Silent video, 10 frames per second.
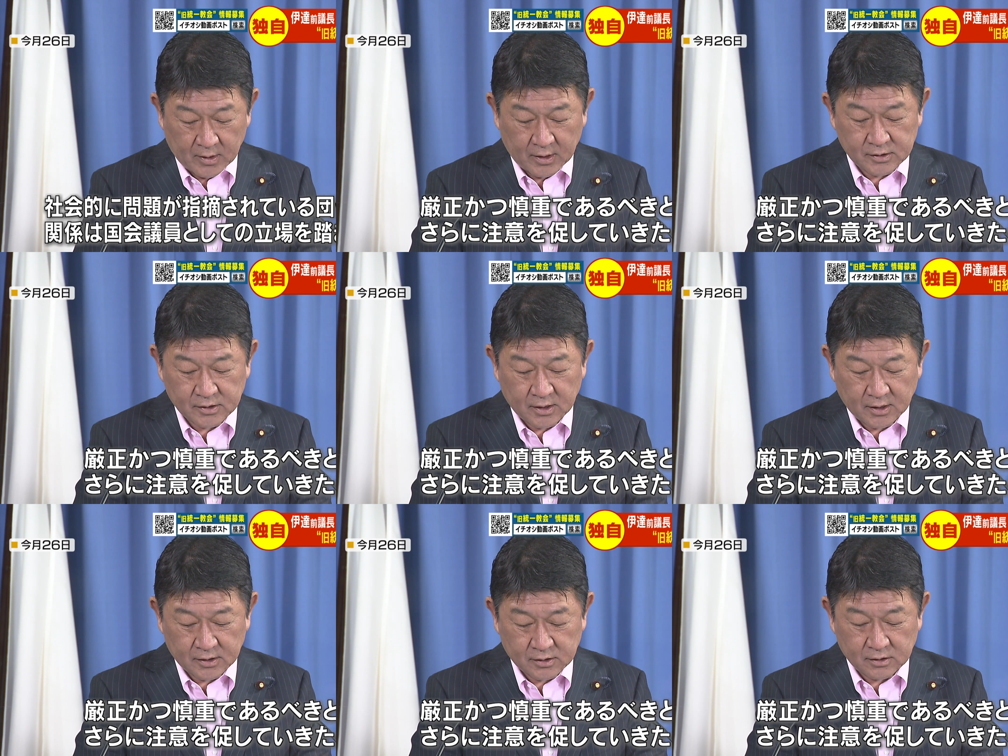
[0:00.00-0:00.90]
厳正
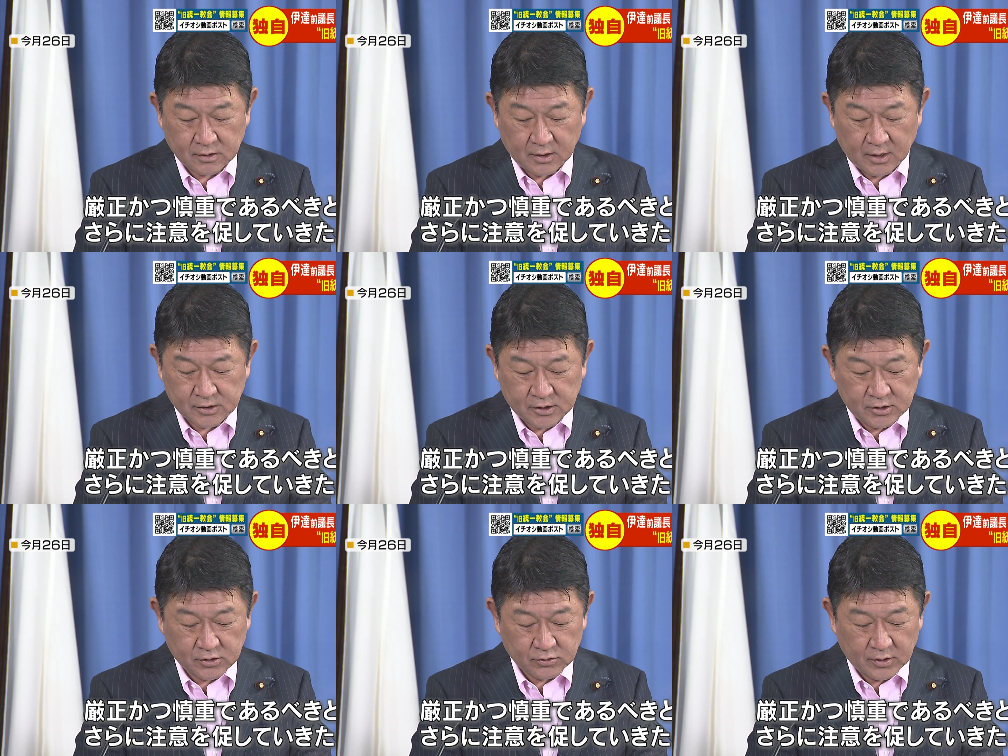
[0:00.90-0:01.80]
かつ
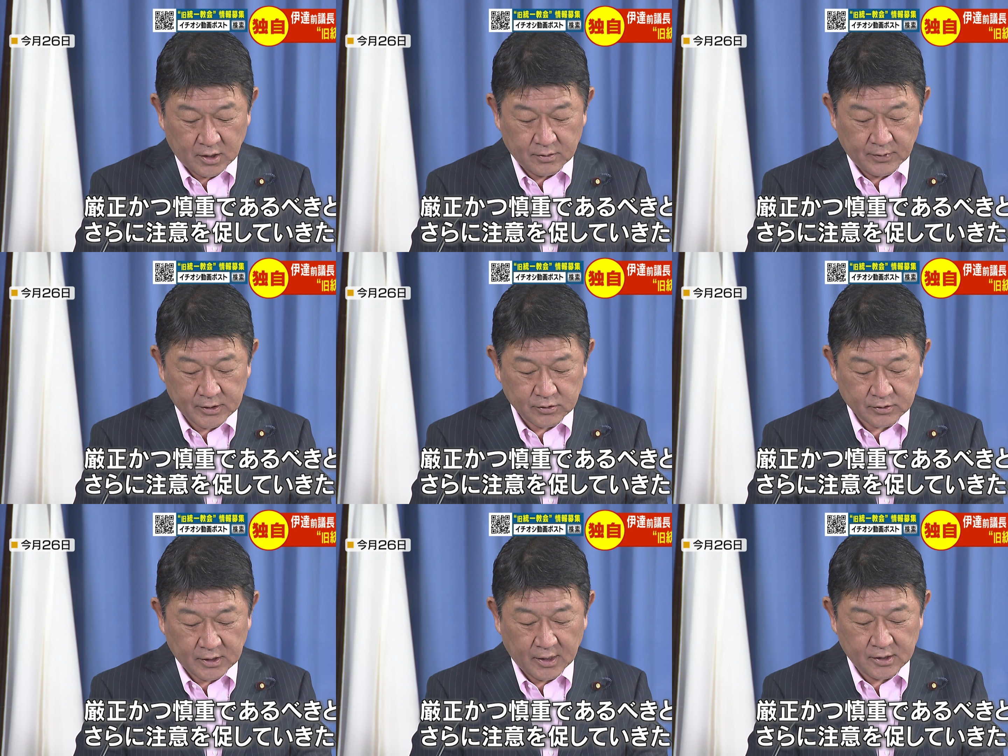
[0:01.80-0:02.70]
慎重であるべきと
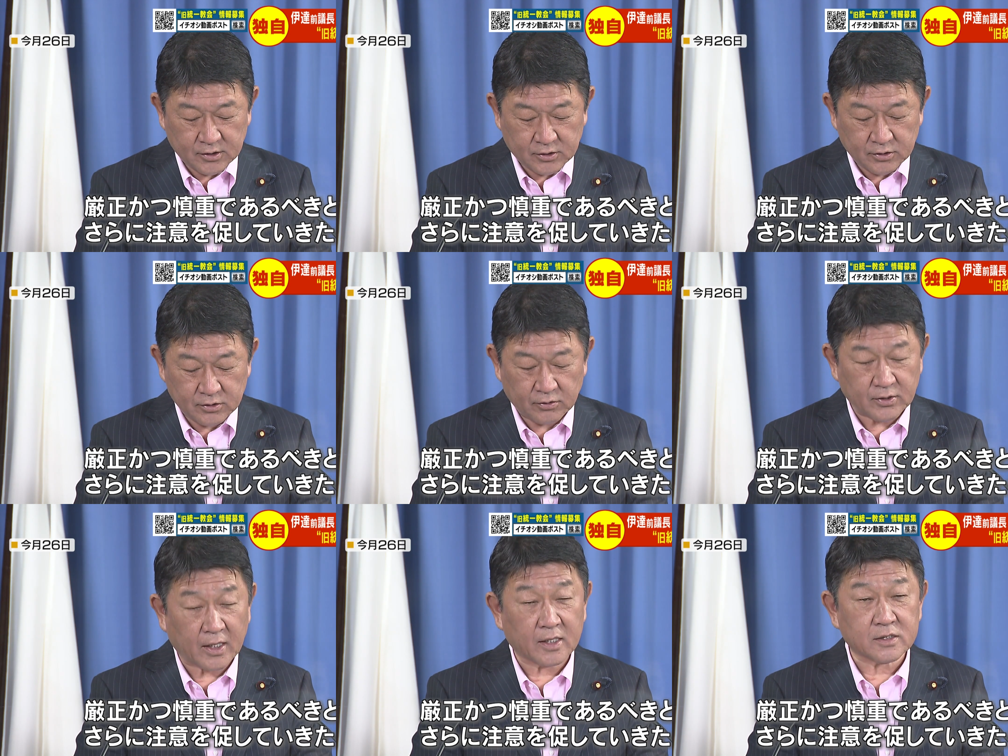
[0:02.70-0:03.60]
さらに注意を
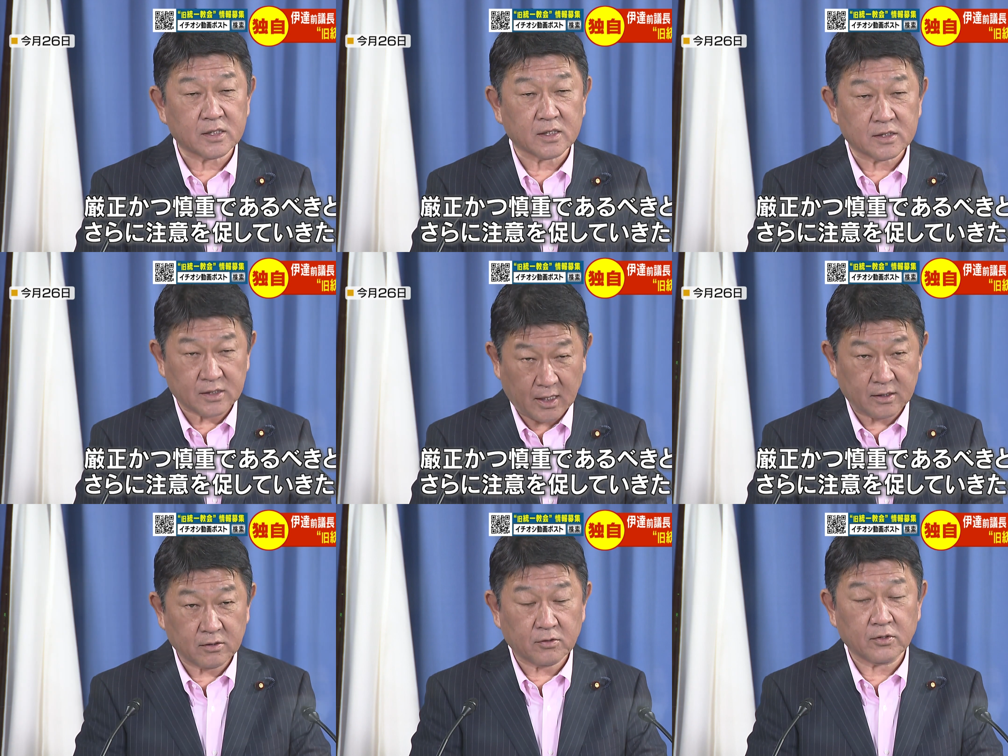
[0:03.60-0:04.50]
促していきた
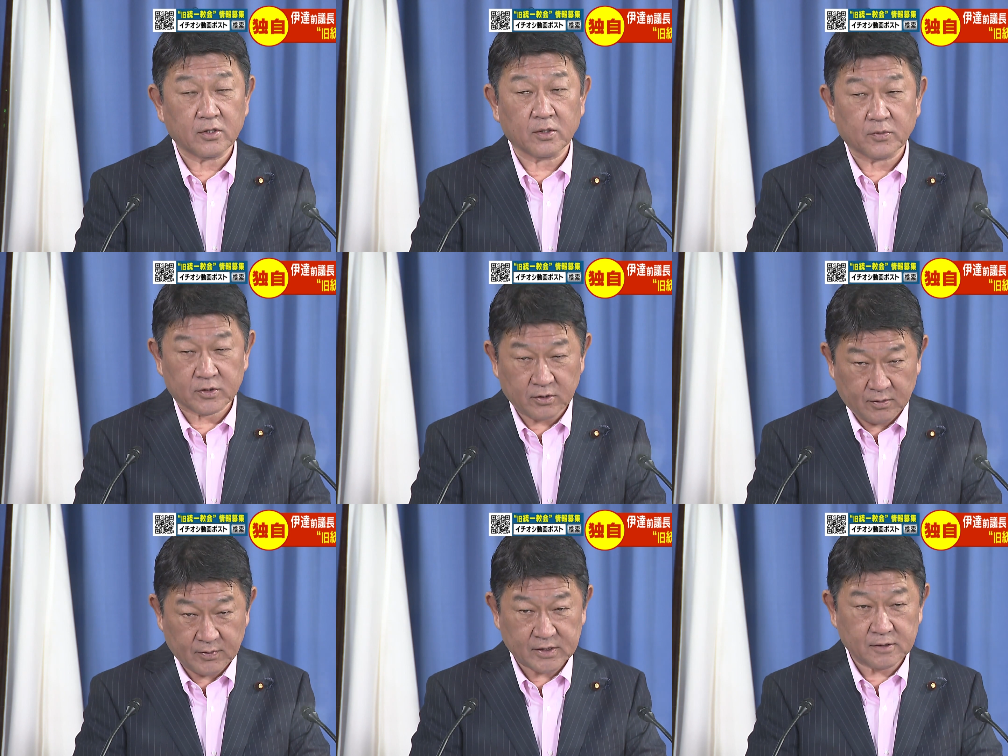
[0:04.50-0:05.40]
いその
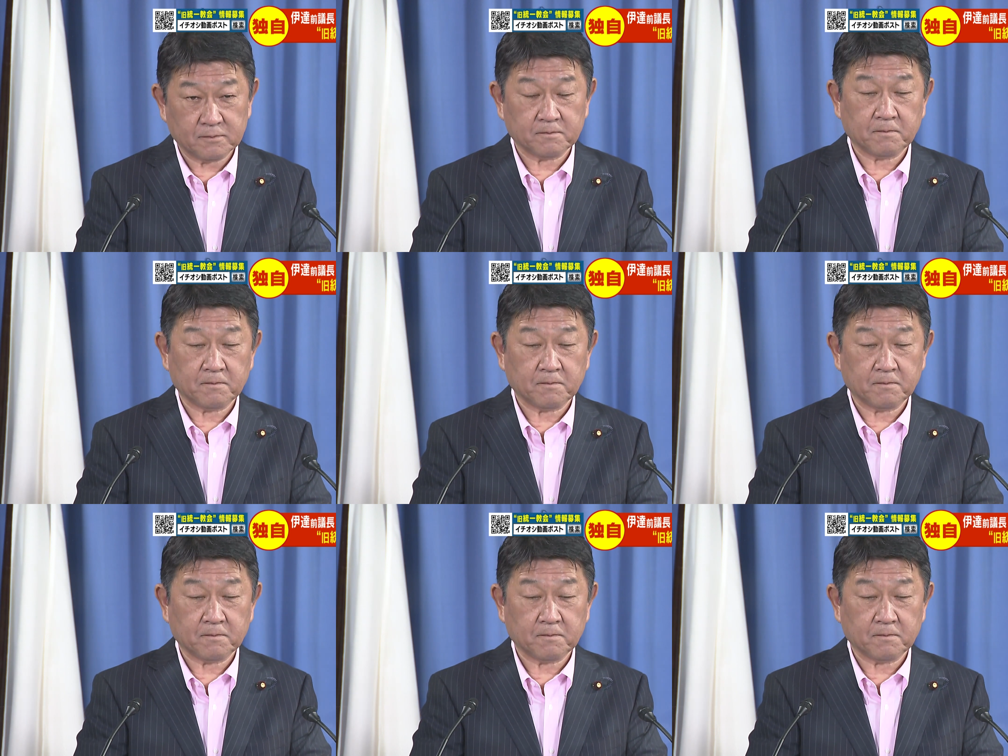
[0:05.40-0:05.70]
上で